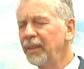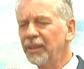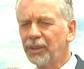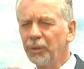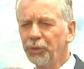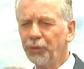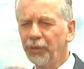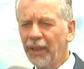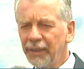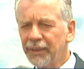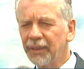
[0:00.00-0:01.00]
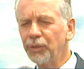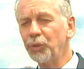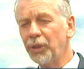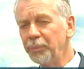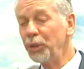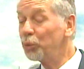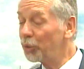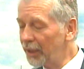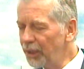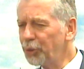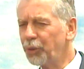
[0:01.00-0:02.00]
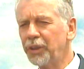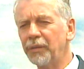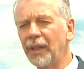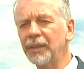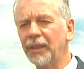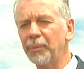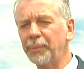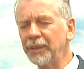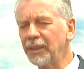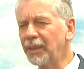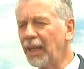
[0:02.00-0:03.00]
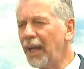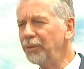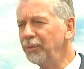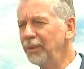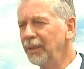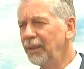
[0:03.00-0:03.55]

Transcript: estamos finalizando também o trecho que deverá ser apresentado